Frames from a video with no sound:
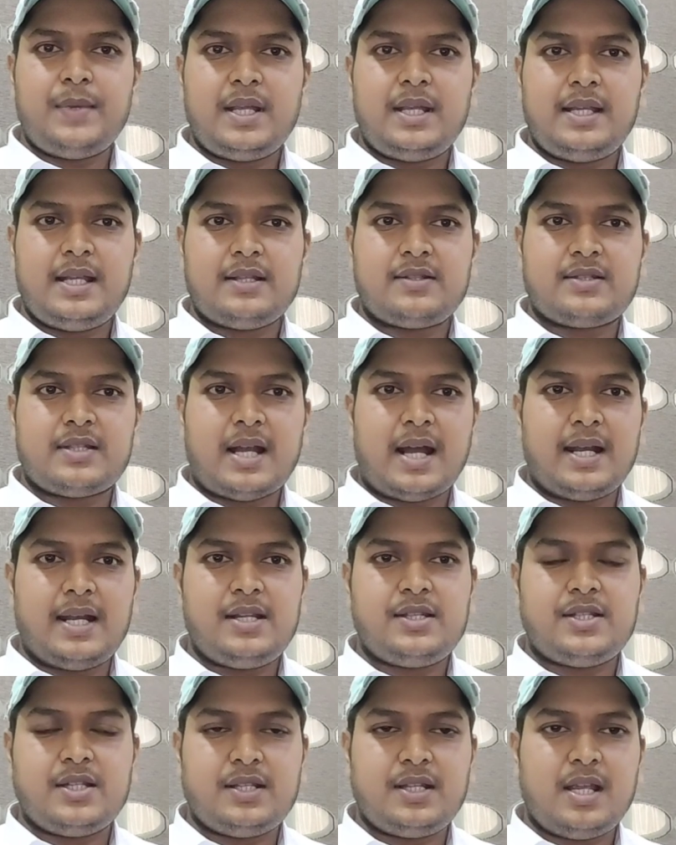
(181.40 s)
में ये
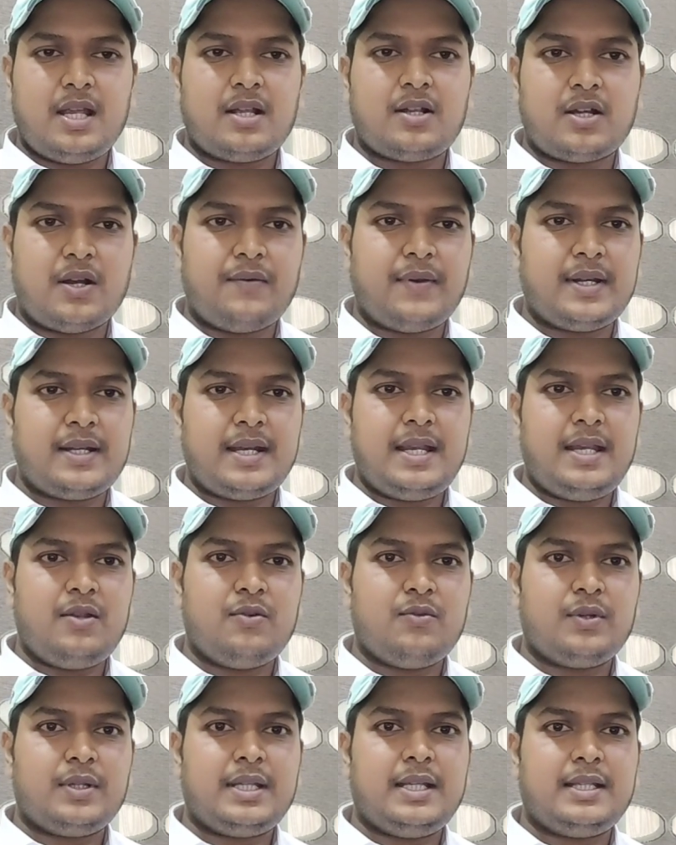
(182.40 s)
सारी चीज़ें कवर नहीं
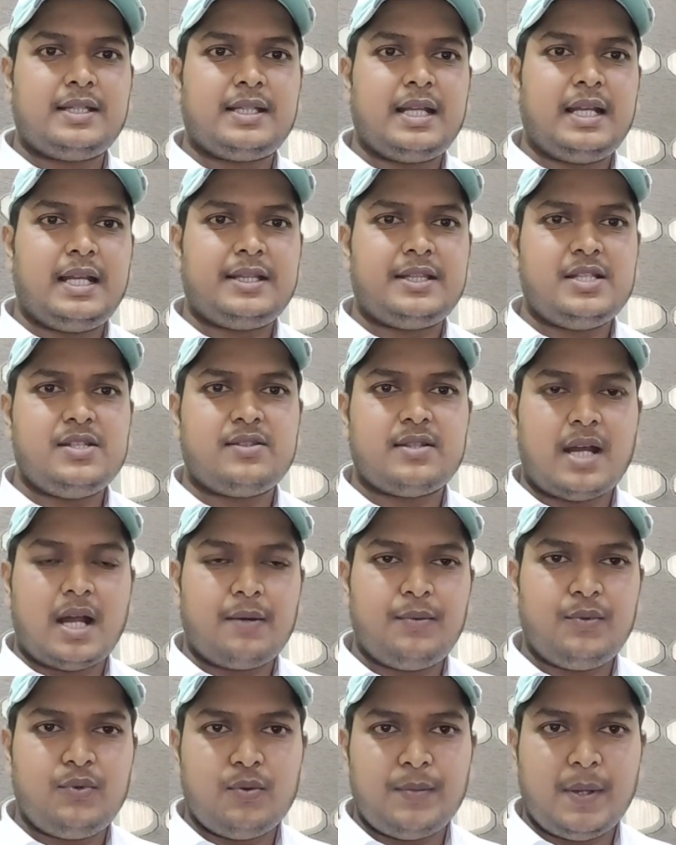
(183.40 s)
होगी इसके लिए तीन
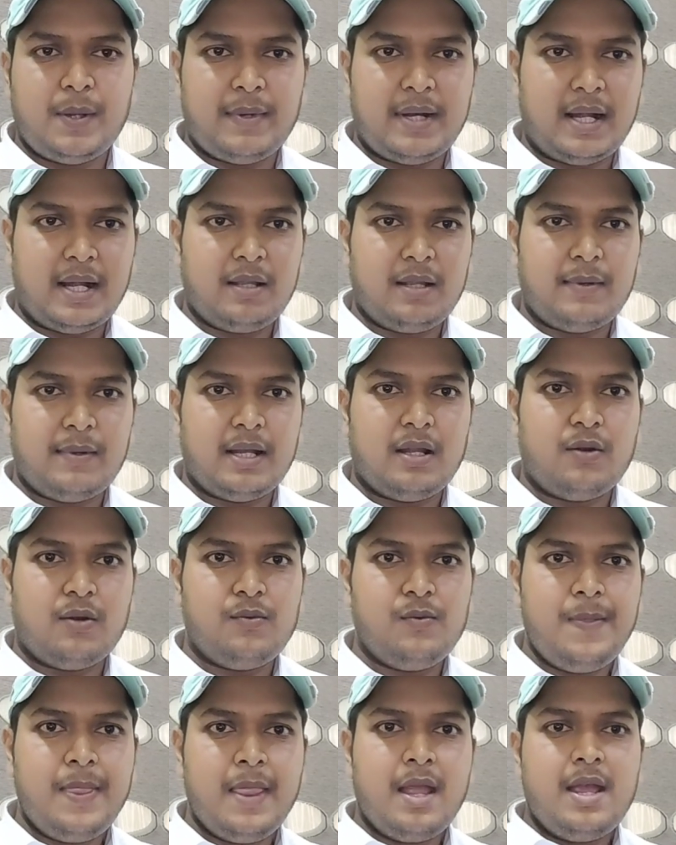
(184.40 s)
चार वीडियो मैं बनाने वाला
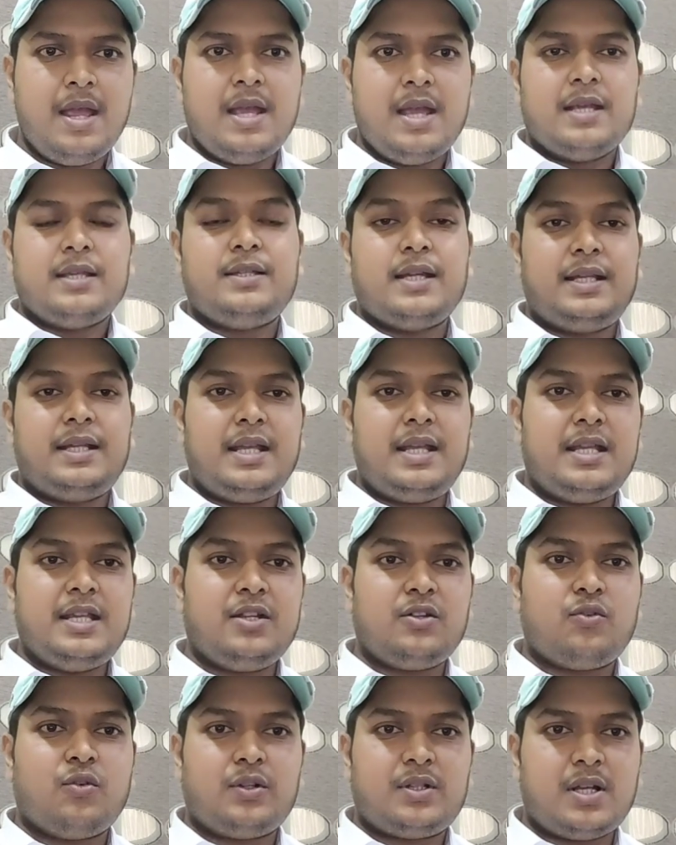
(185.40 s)
हूँ यदि
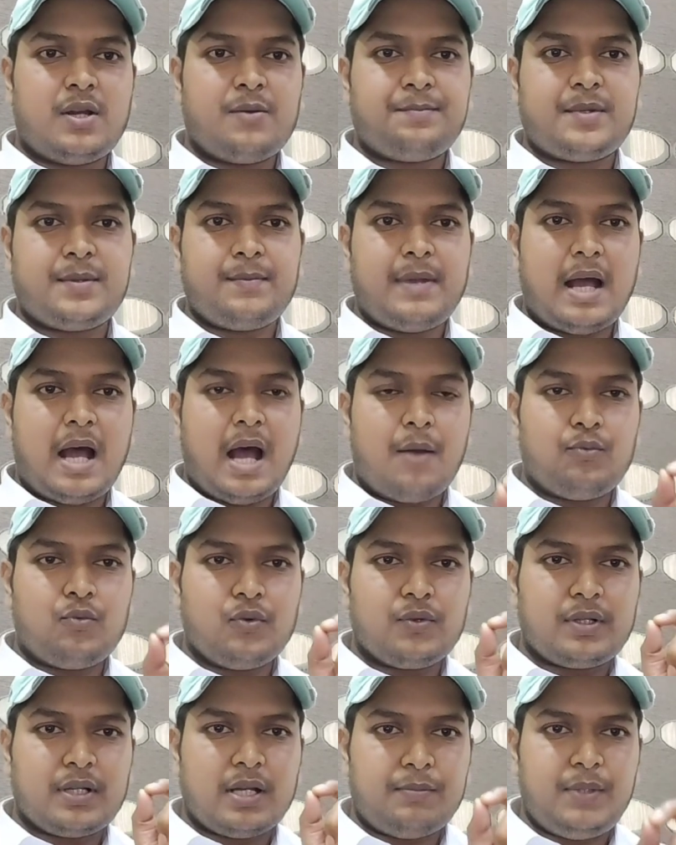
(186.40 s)
इनको टर्म्स में
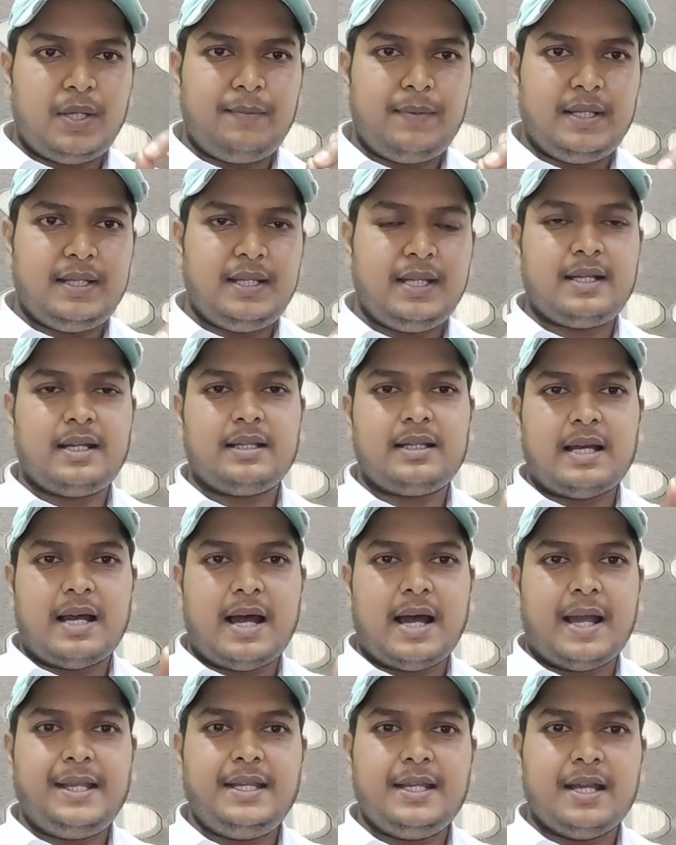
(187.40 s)
आपको कभी भी दिक्कत
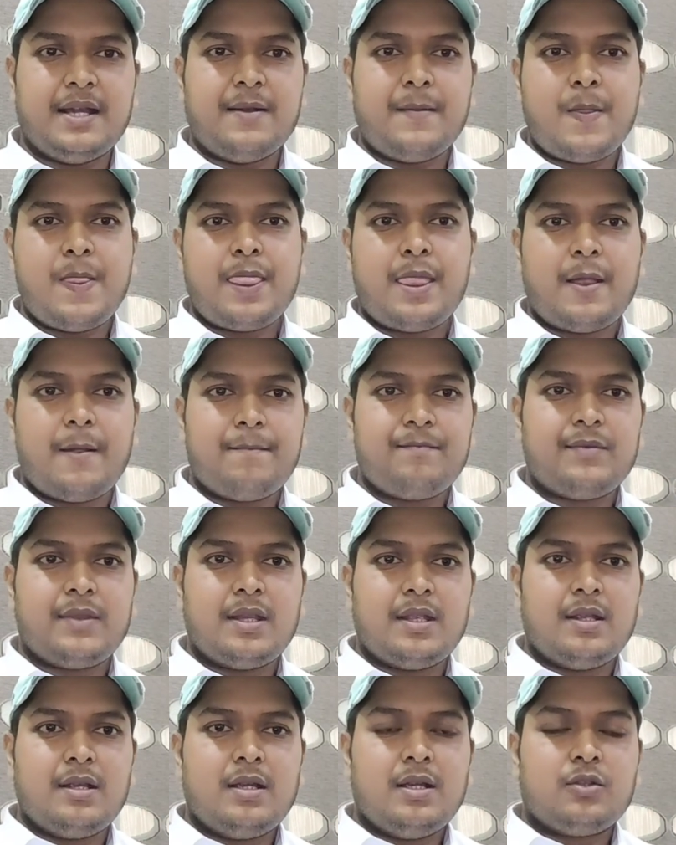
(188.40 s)
आई है
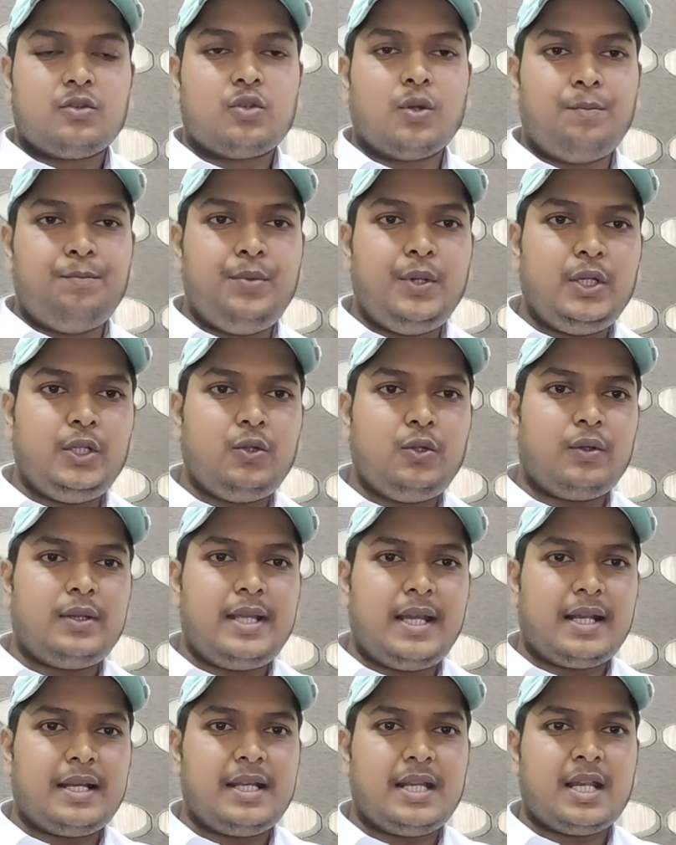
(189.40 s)
तो वीडियो
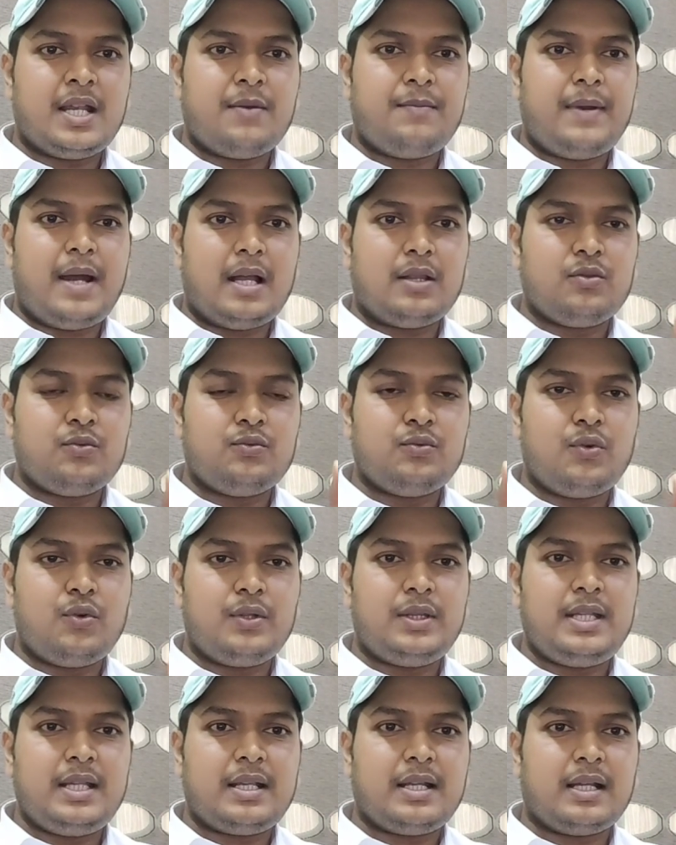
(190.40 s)
देखने के बाद
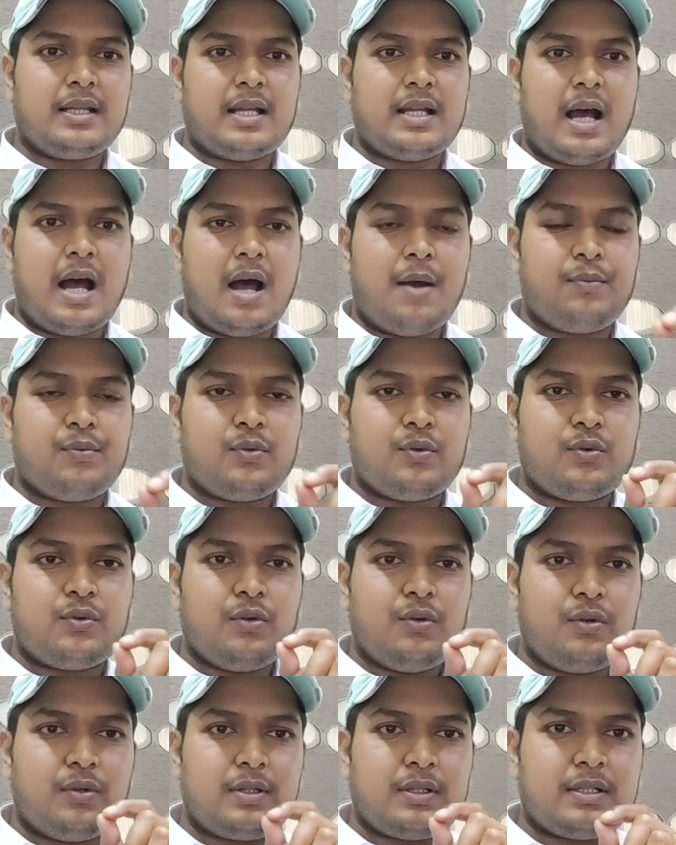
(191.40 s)
वो दिक्कत
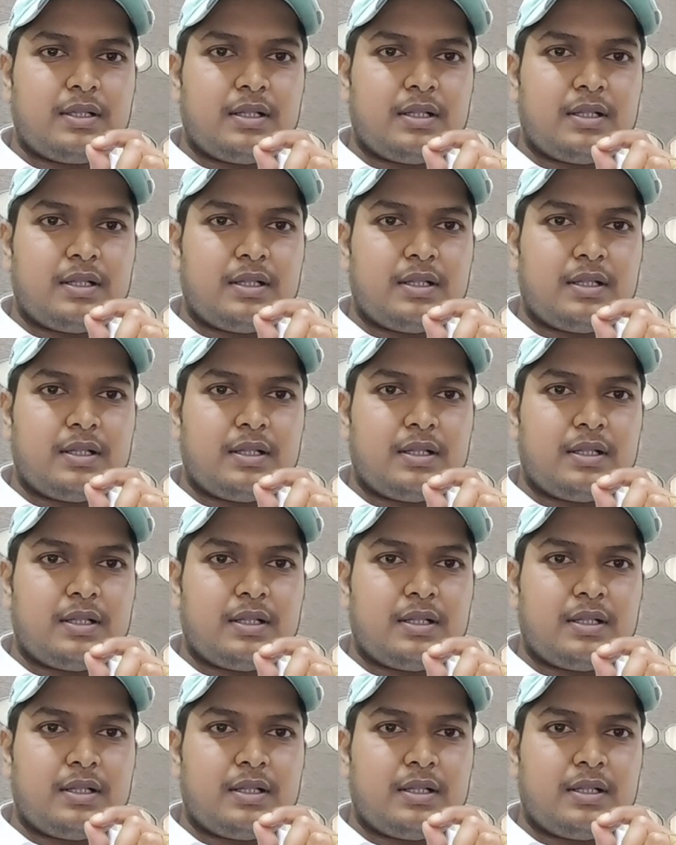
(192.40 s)
आपको